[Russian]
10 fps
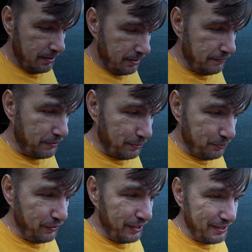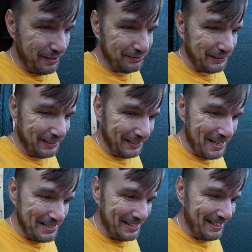в любви, в
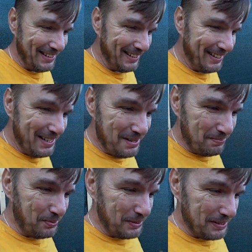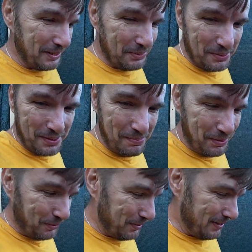согласии. Пусть создают
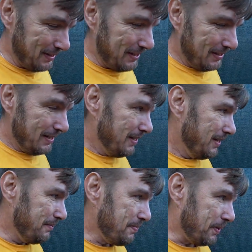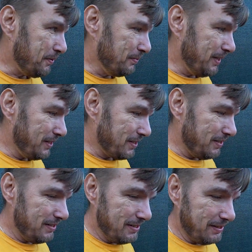семью. А мы пойдем дальше.
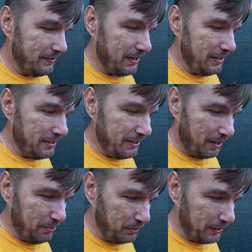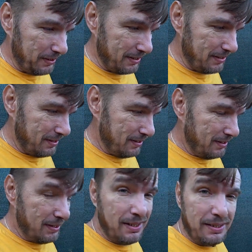Творить, работать.
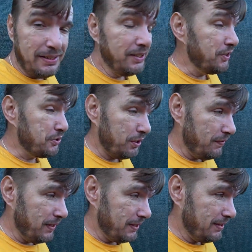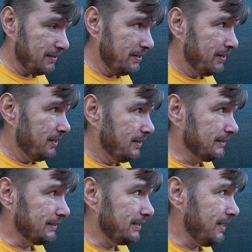Дел еще хватит.
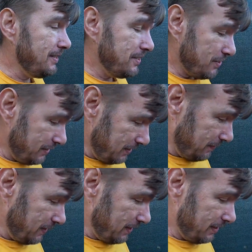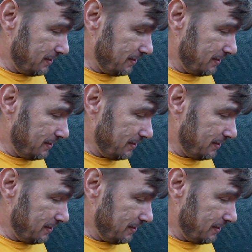Заданий же надавали.